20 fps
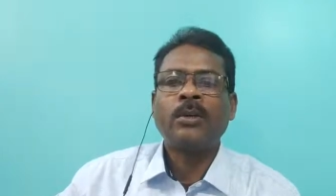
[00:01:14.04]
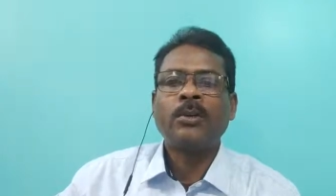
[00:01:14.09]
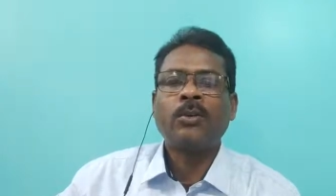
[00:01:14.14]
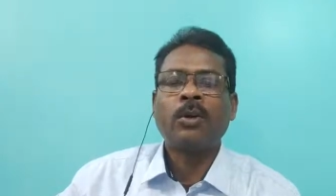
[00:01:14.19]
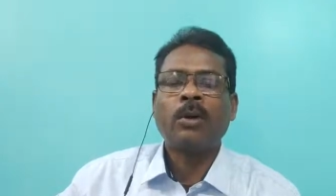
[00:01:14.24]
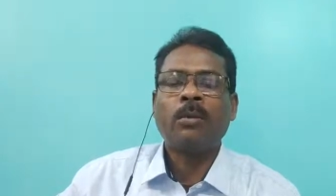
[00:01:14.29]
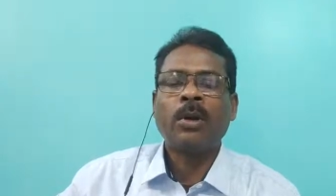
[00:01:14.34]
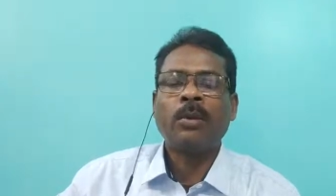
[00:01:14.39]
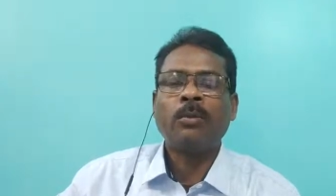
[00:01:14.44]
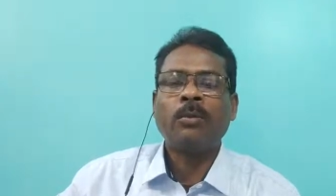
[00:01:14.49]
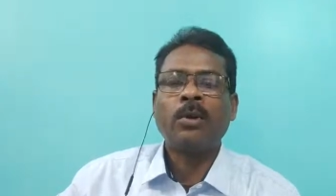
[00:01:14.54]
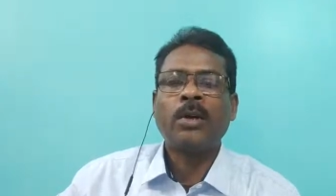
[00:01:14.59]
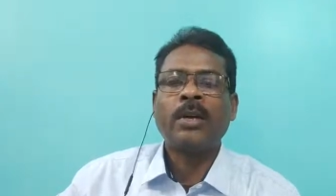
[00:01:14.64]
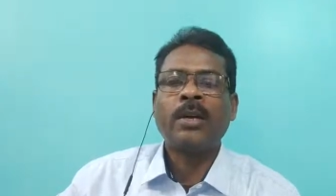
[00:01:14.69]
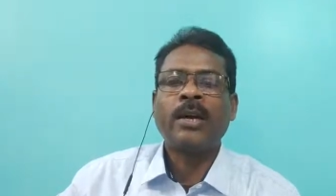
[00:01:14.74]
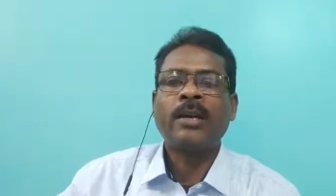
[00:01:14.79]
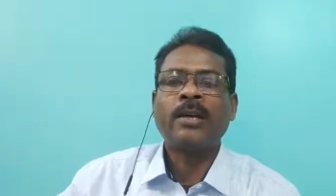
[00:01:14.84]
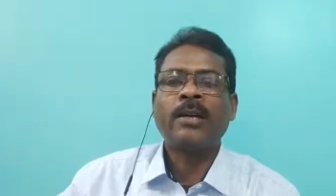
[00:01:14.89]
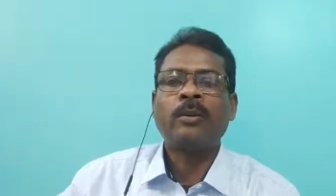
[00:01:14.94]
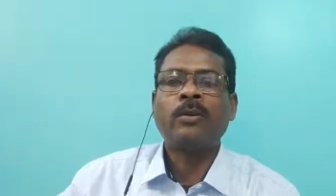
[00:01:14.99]
সবার মুখে
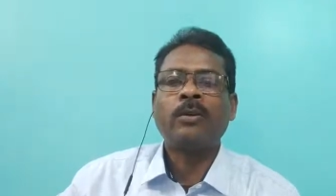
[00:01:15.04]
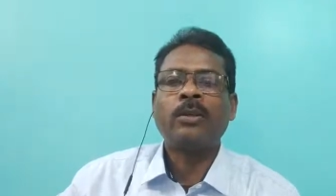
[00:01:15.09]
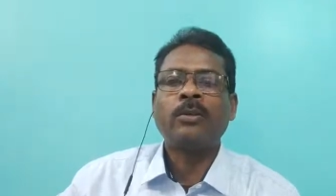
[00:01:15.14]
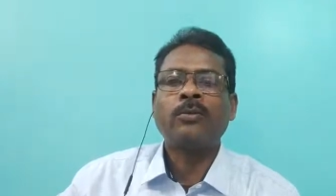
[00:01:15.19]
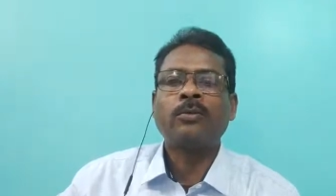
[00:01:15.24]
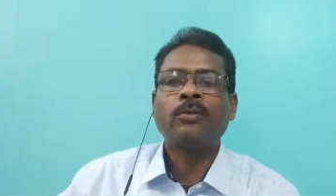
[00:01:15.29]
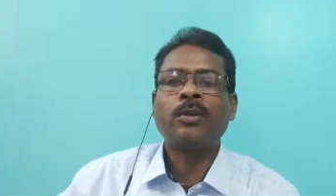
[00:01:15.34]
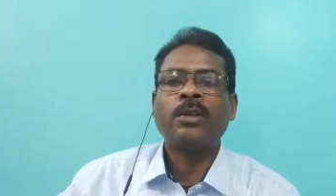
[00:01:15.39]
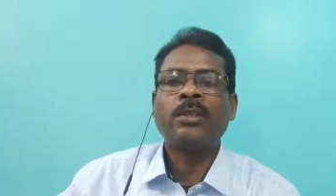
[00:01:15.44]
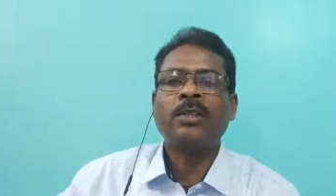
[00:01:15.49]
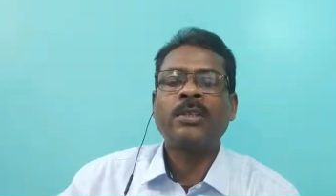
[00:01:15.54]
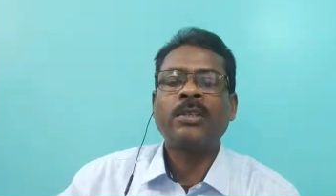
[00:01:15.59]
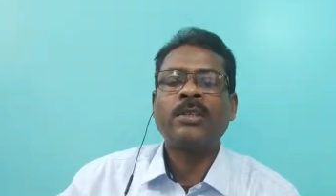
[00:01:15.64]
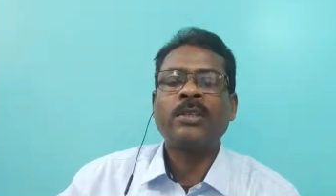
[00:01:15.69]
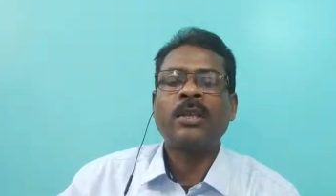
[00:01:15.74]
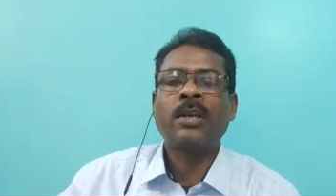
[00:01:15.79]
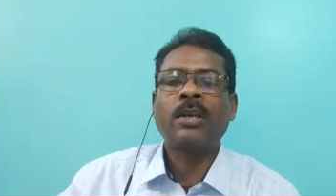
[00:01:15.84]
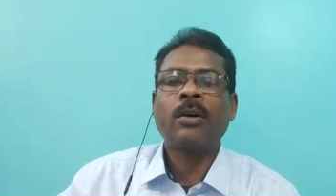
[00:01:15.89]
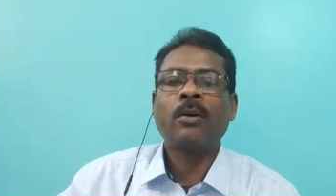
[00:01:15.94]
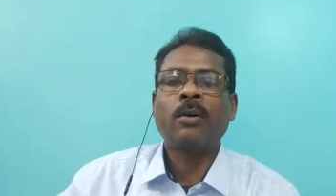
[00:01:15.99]
একটা কথা শুনেছি
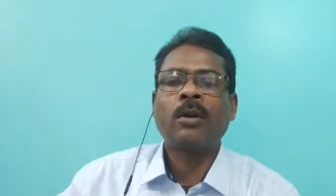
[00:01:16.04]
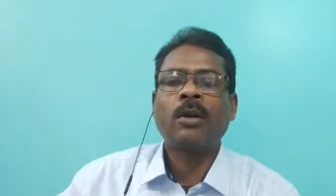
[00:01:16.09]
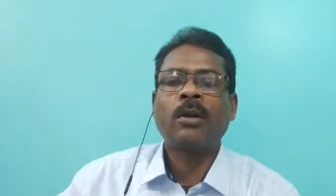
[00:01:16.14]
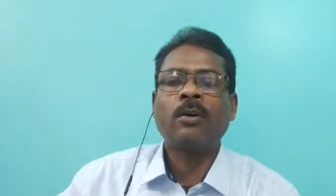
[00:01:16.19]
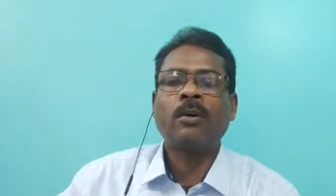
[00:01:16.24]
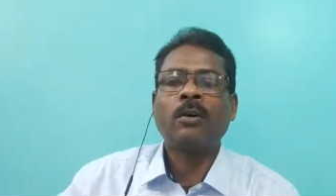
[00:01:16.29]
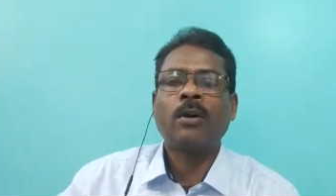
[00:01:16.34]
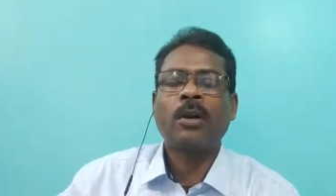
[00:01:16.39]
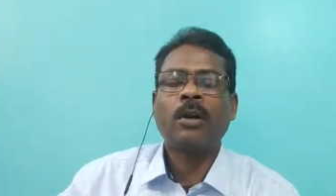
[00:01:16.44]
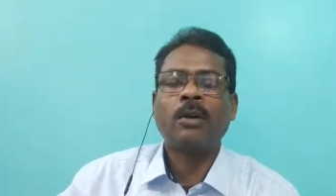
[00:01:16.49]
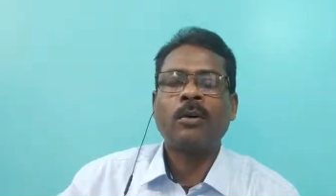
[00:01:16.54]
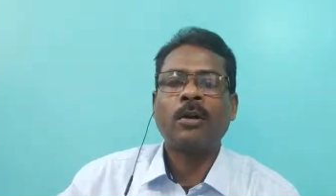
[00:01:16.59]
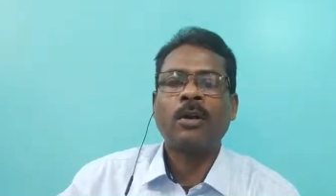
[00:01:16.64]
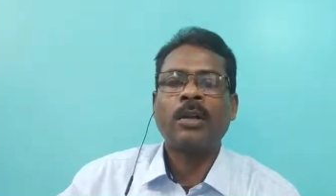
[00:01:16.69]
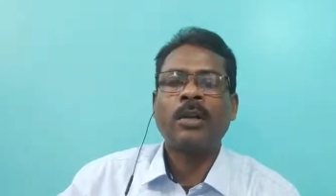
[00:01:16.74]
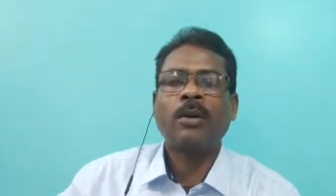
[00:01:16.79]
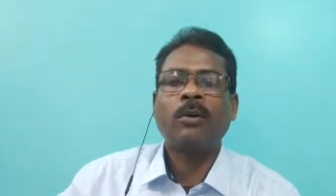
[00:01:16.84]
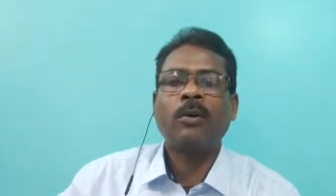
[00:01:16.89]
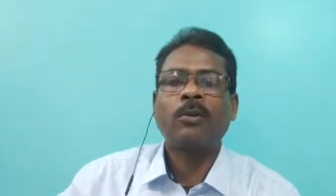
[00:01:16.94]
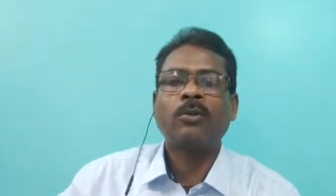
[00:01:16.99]
তারা
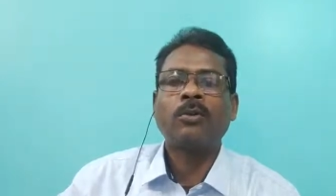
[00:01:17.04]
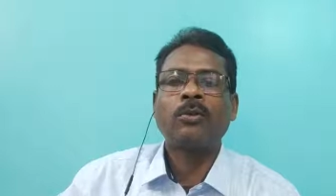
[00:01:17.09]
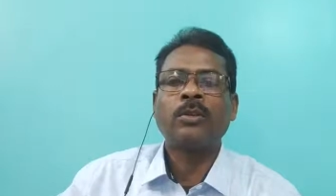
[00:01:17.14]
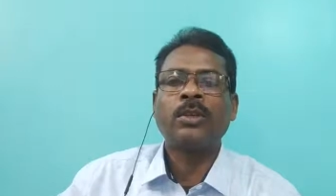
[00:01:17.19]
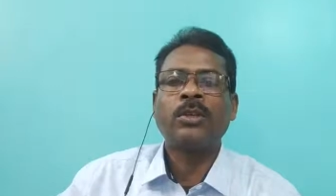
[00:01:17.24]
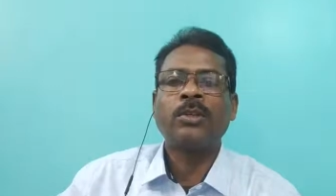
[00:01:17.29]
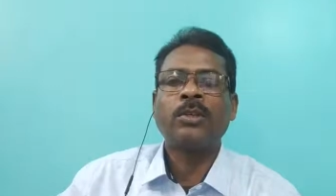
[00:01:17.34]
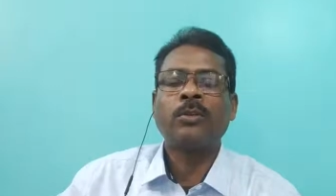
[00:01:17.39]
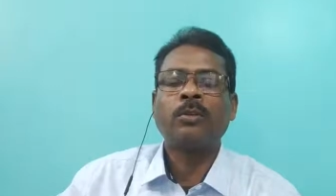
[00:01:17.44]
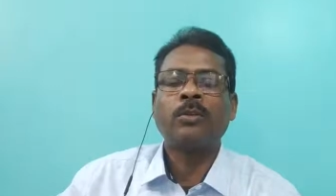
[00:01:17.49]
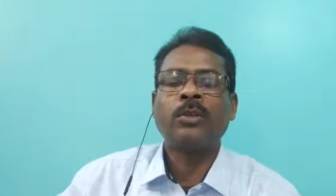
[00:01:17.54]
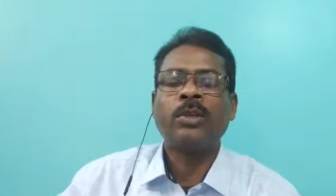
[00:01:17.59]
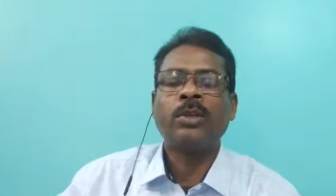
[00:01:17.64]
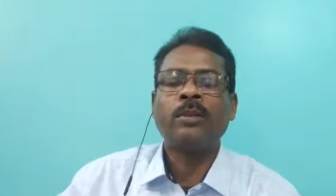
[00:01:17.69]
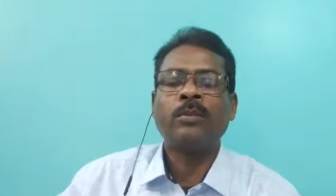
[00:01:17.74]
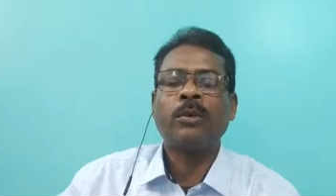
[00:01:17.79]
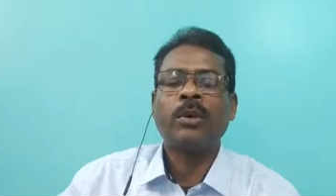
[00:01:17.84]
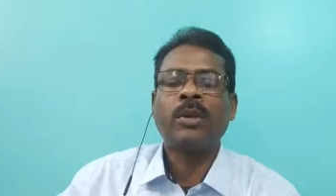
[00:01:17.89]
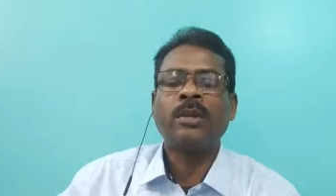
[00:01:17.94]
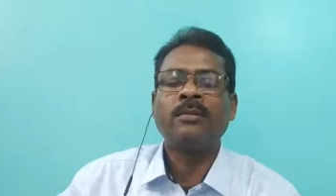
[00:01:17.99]
অর্গাননের অশোক দাসের বইটা
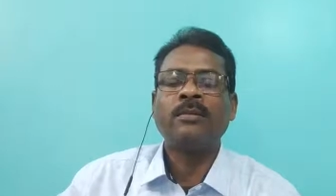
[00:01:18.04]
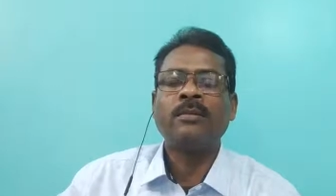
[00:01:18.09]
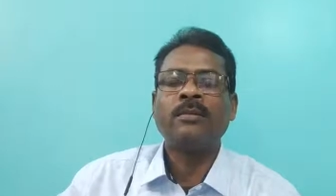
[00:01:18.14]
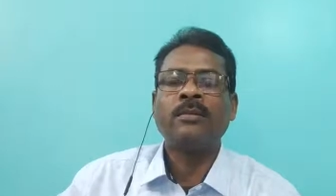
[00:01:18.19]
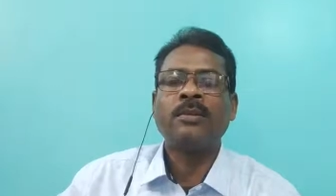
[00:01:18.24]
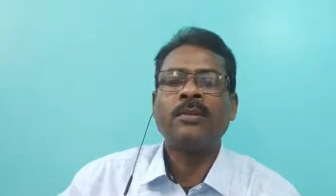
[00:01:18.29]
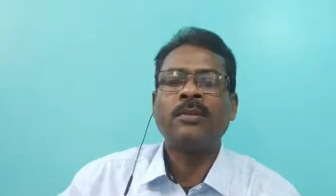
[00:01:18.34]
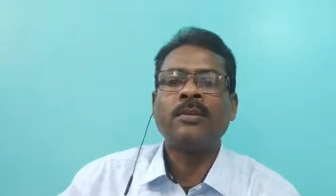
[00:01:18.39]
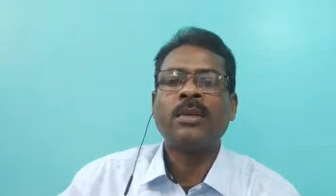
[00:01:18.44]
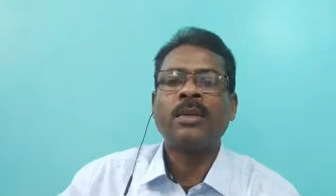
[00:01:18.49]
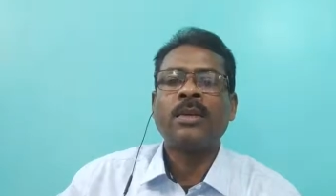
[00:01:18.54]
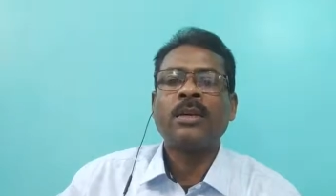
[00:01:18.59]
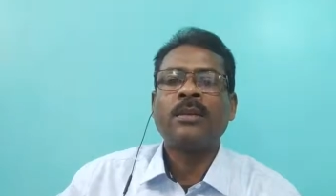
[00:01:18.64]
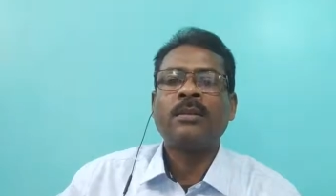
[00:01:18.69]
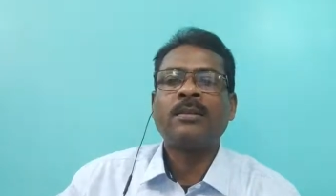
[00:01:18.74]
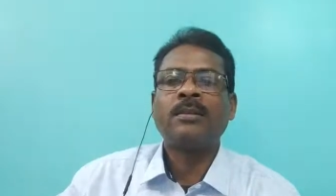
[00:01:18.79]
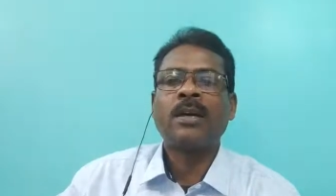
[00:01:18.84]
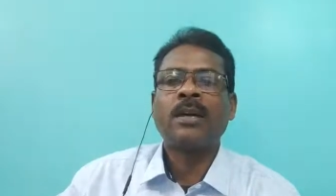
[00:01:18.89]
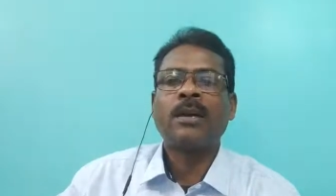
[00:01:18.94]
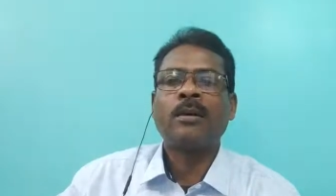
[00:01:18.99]
পড়েন
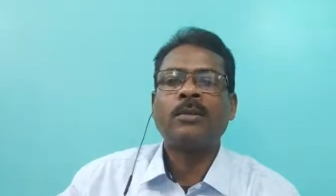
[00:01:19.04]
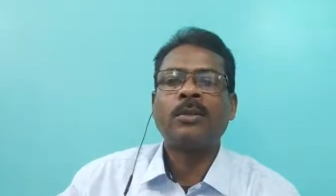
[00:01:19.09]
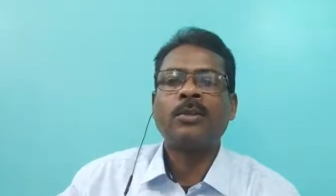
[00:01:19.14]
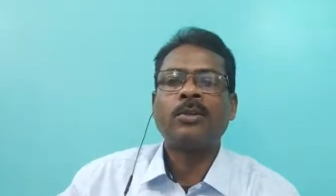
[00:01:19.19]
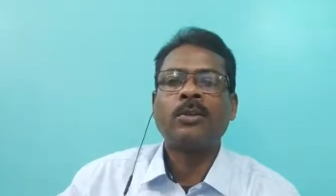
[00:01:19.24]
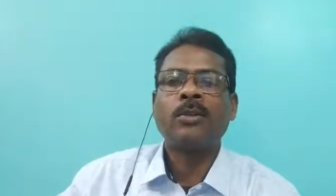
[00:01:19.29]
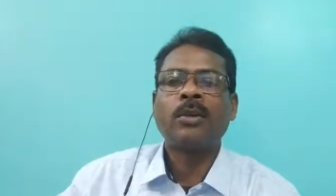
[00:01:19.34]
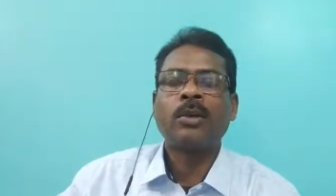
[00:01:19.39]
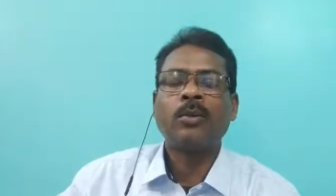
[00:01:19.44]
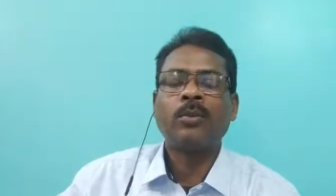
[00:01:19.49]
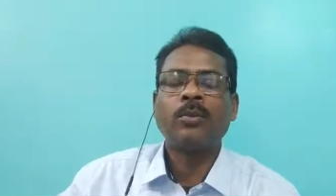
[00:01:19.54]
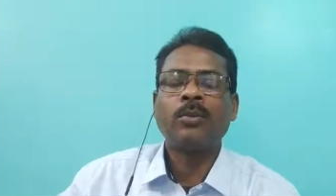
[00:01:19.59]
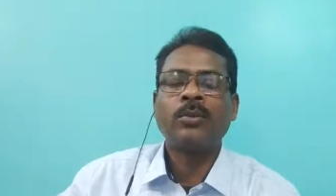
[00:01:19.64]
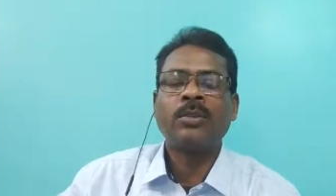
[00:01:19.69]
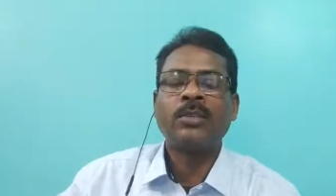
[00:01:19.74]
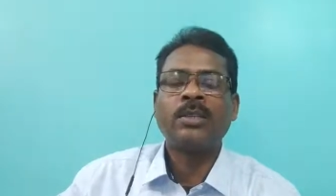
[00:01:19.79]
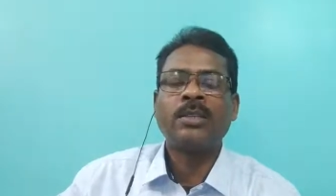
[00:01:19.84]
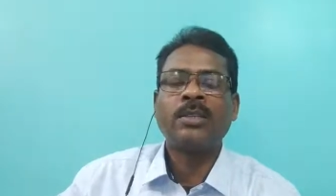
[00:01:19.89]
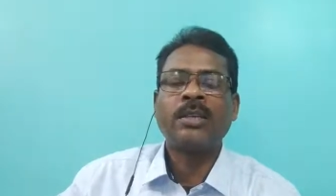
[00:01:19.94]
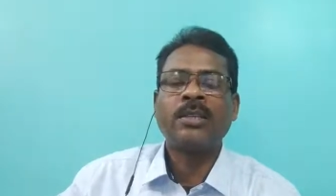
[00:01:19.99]
স্যার আমাদের সঙ্গে
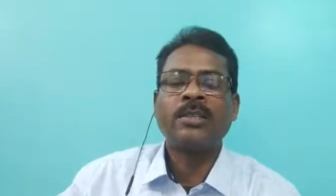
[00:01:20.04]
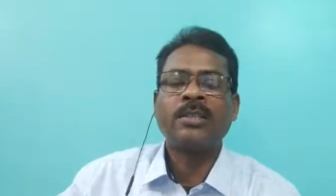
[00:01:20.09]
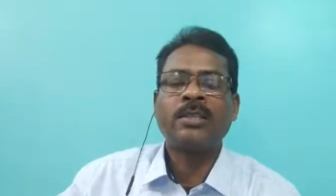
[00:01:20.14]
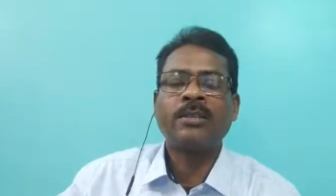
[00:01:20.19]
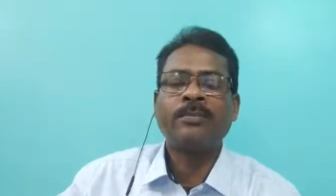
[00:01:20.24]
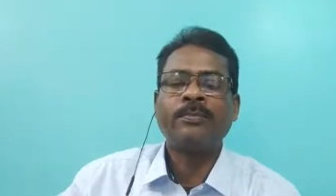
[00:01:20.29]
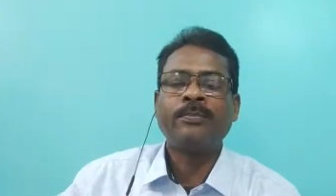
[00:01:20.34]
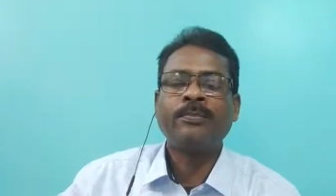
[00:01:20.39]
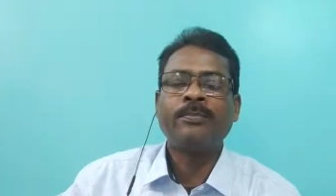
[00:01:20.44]
উপস্থিত আছেন